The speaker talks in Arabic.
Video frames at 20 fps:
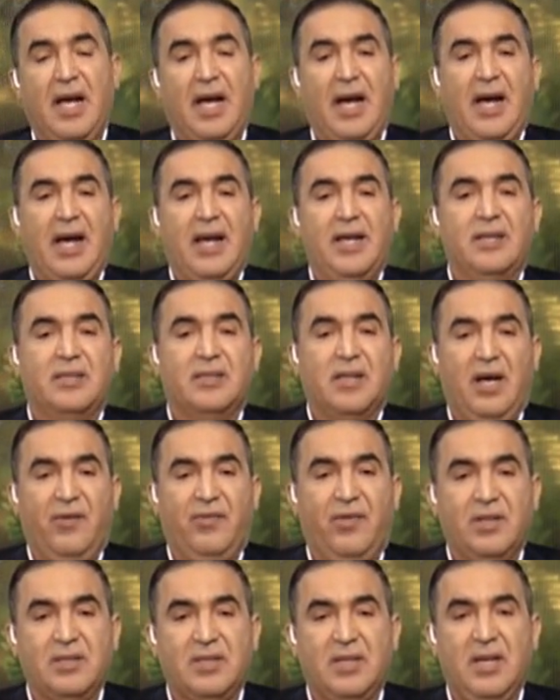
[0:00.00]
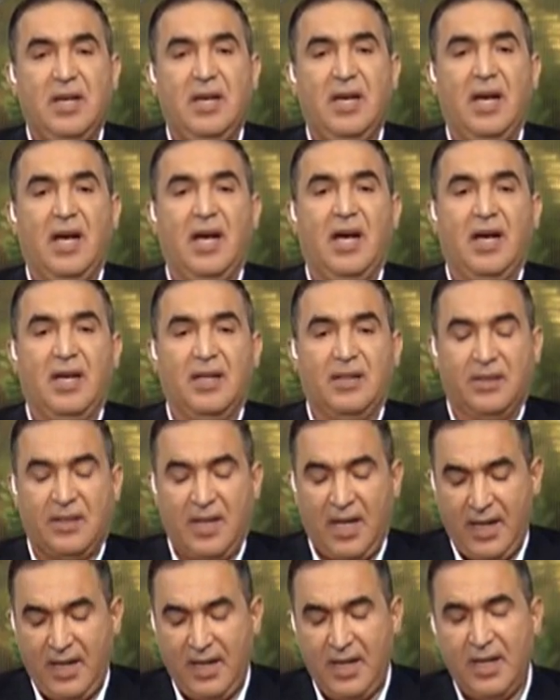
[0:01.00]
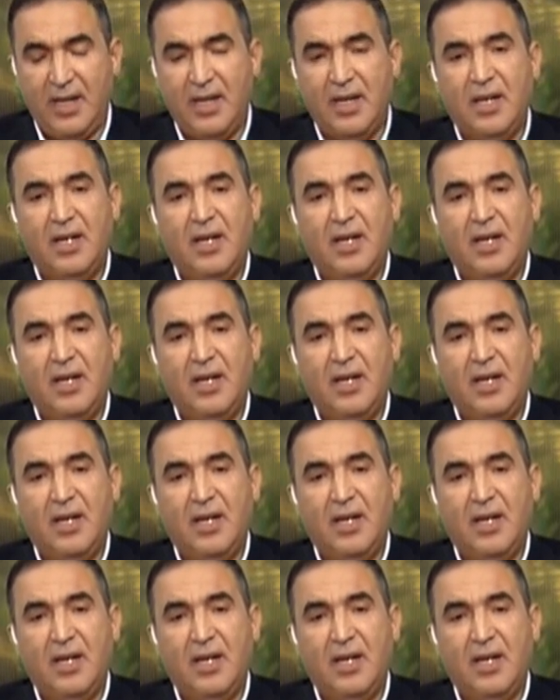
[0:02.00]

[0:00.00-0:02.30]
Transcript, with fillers: عايز احفظها اقطعها